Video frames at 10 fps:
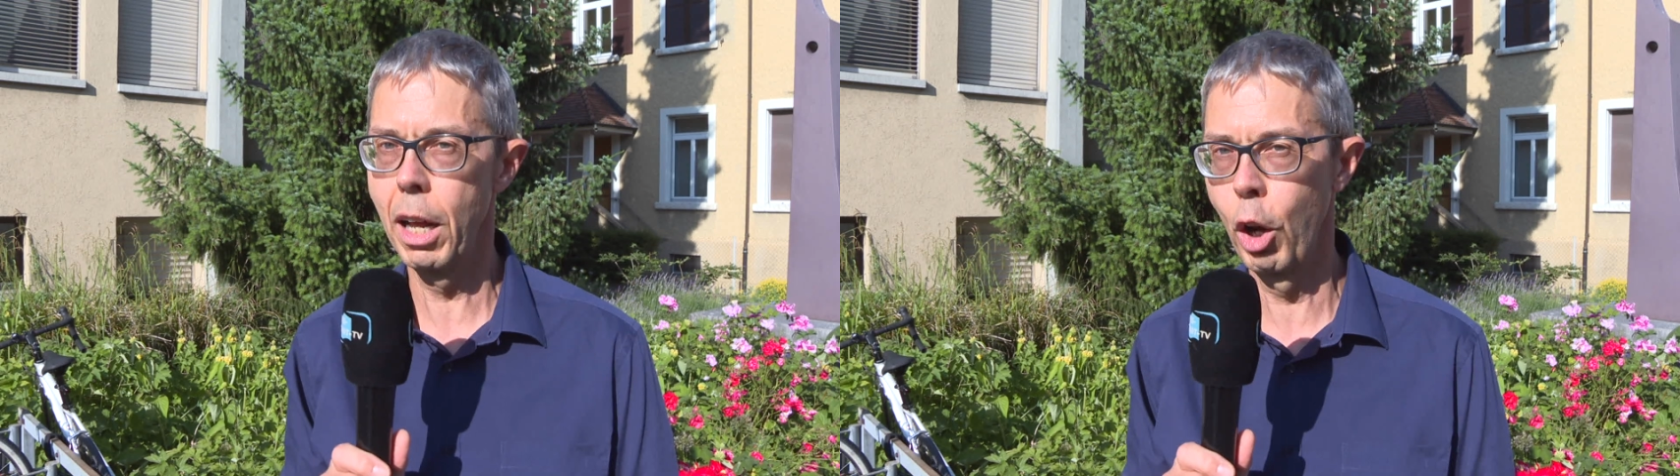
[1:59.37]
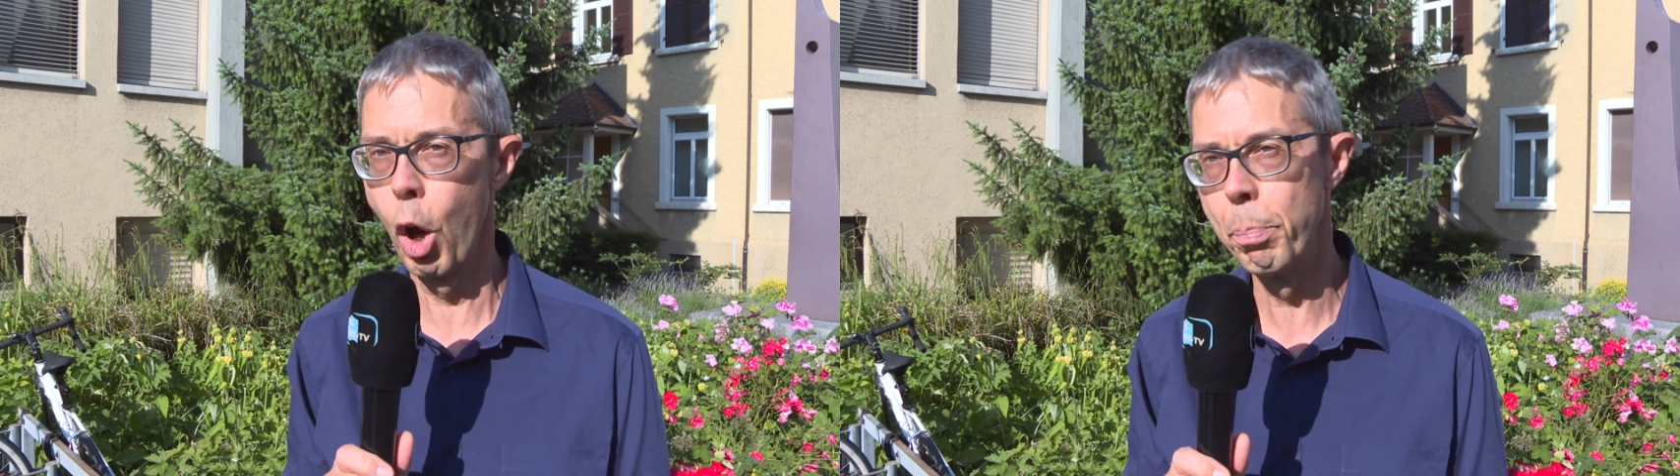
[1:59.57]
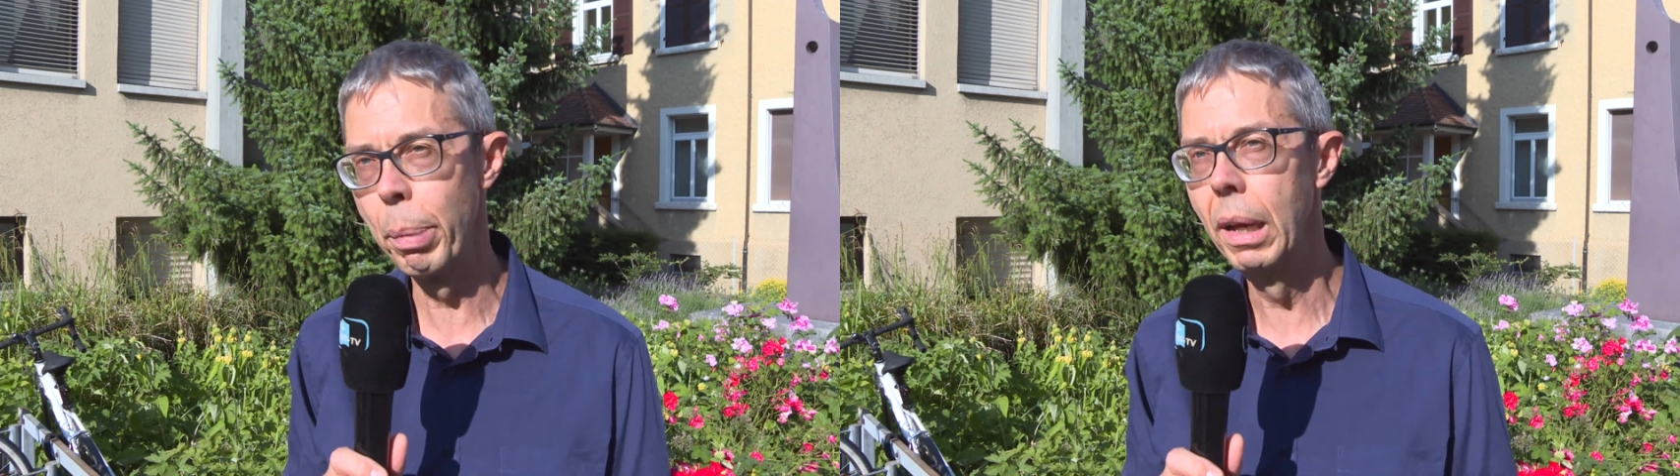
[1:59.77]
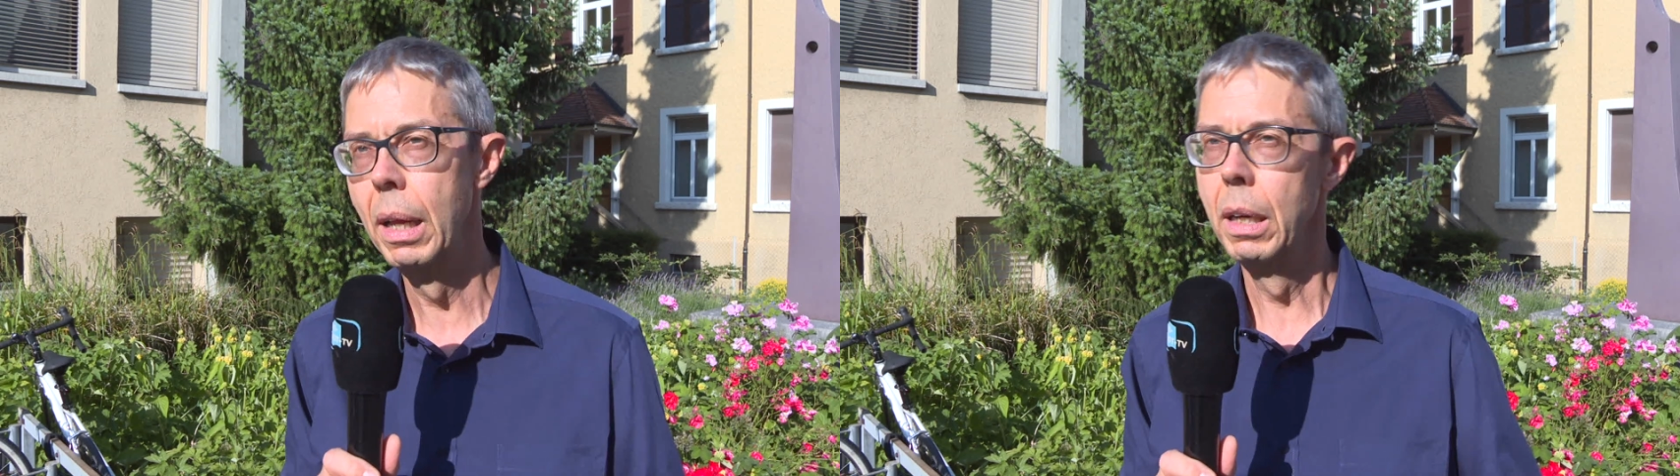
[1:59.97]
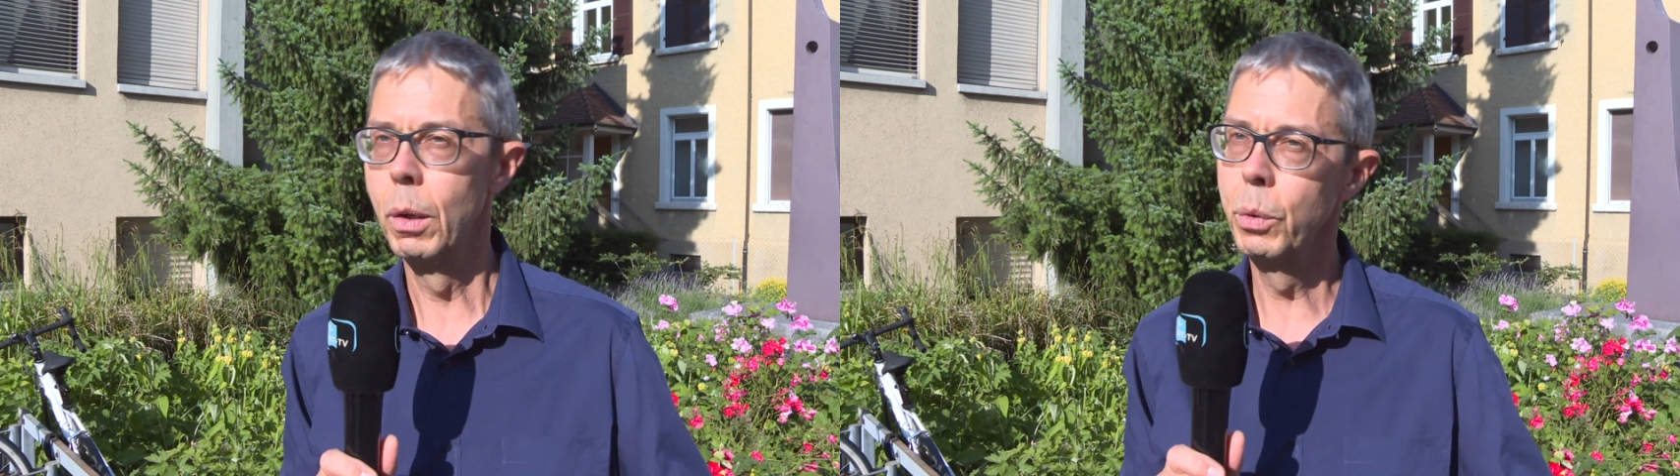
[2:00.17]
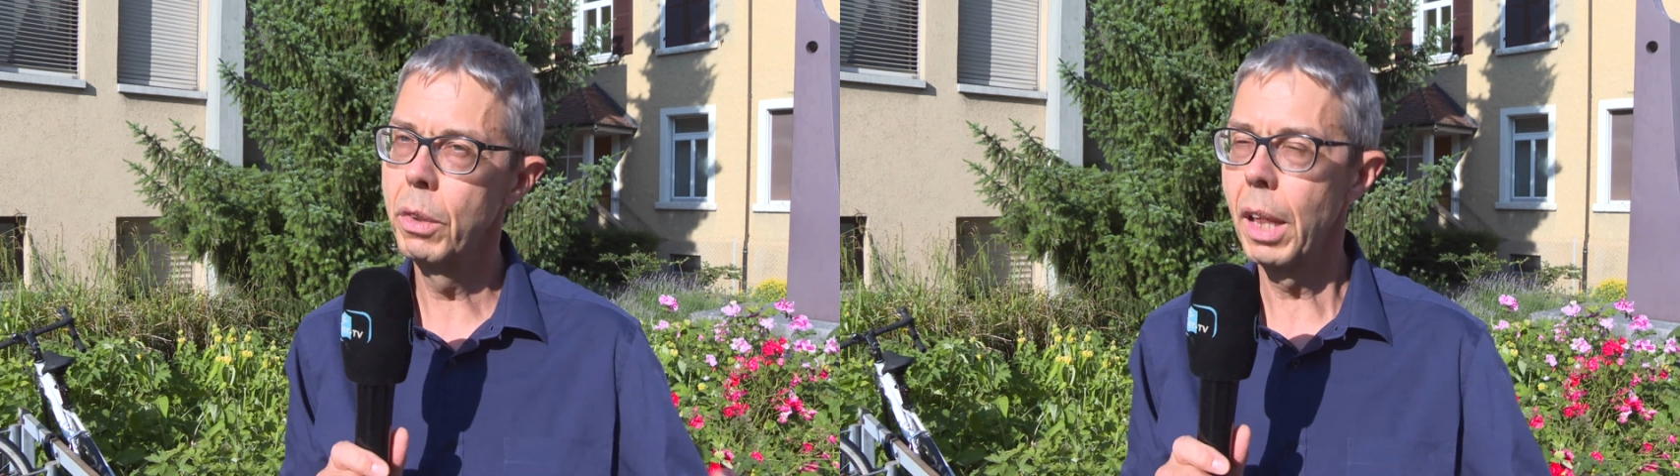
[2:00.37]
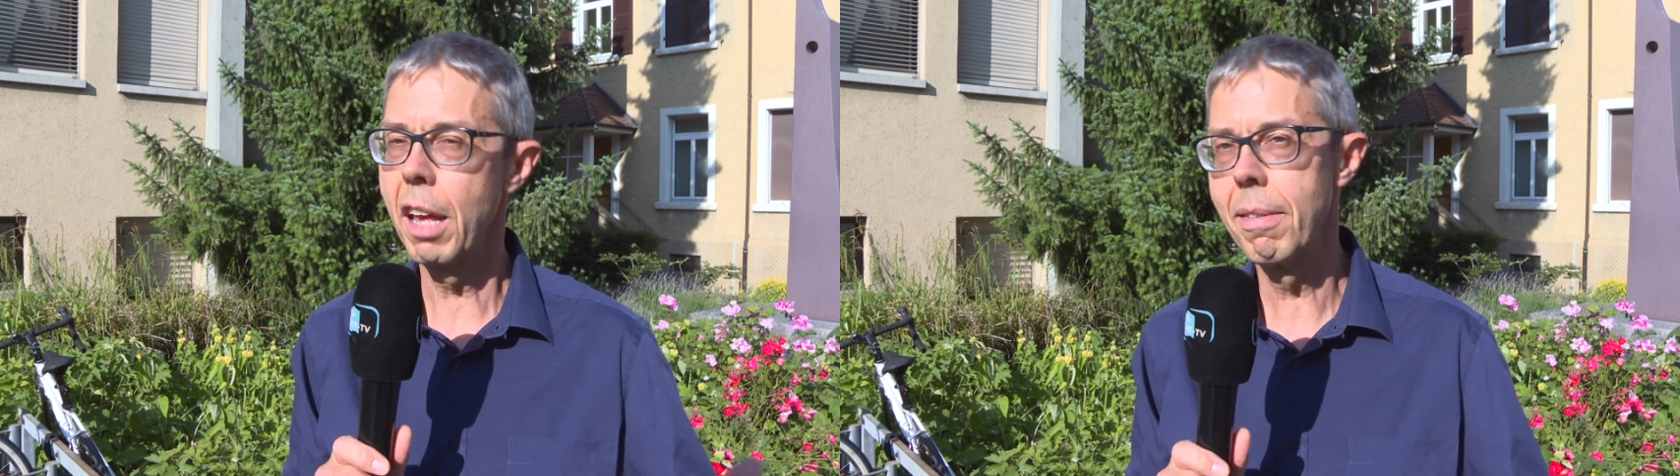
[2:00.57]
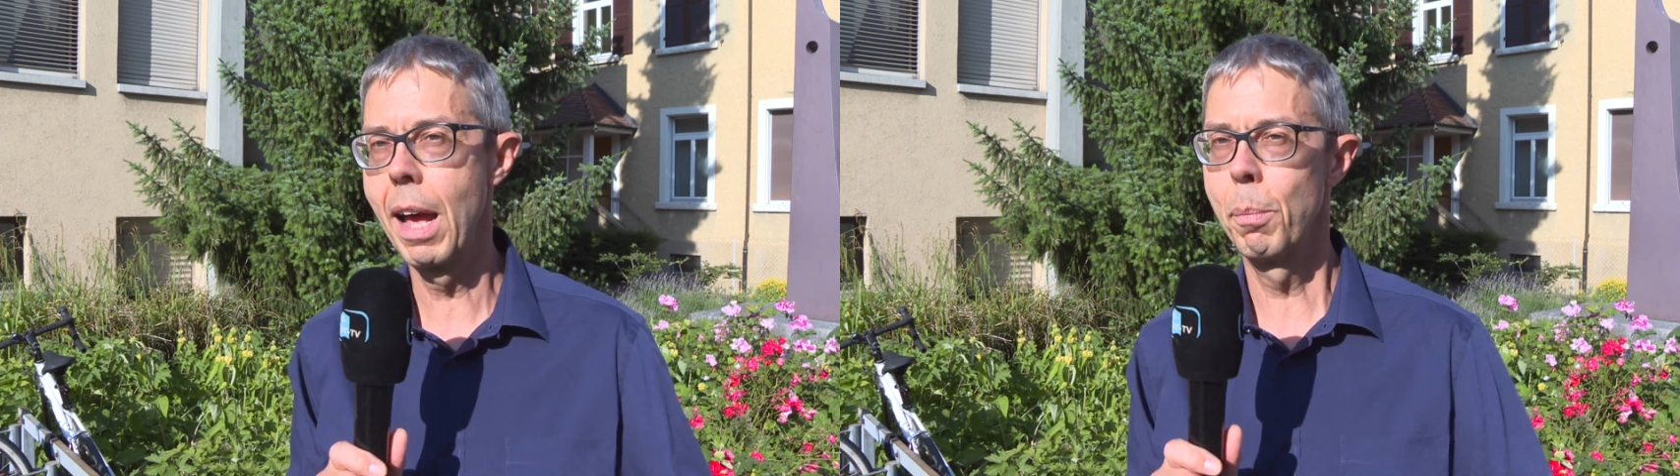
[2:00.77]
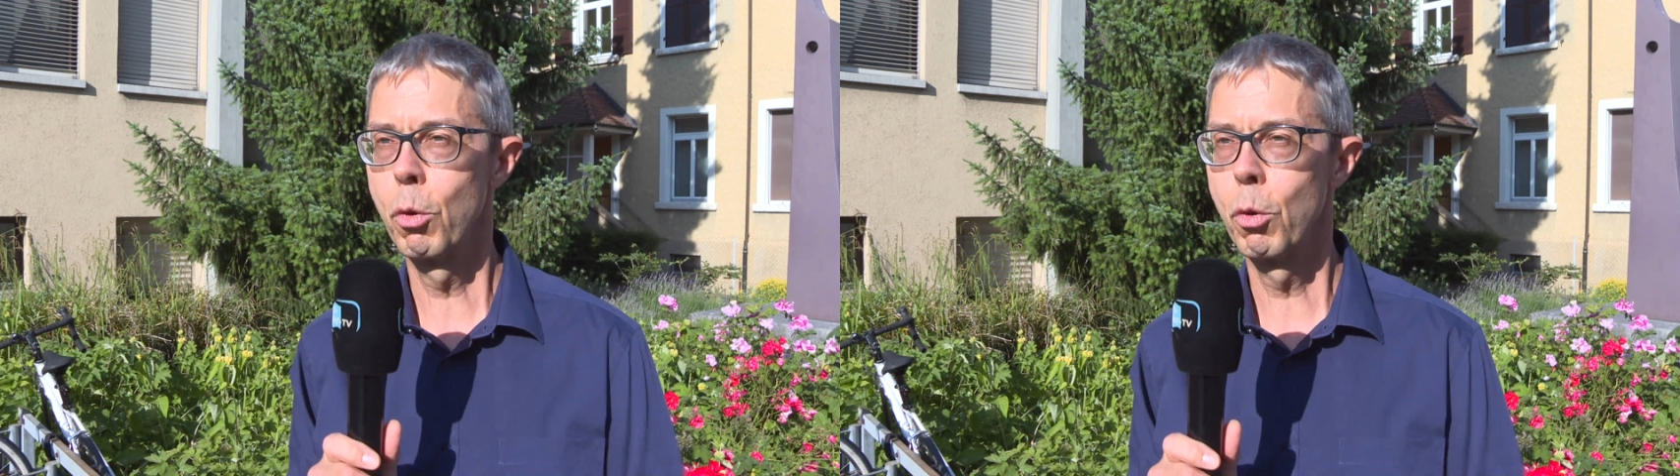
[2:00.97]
klappen. Unterdessen haben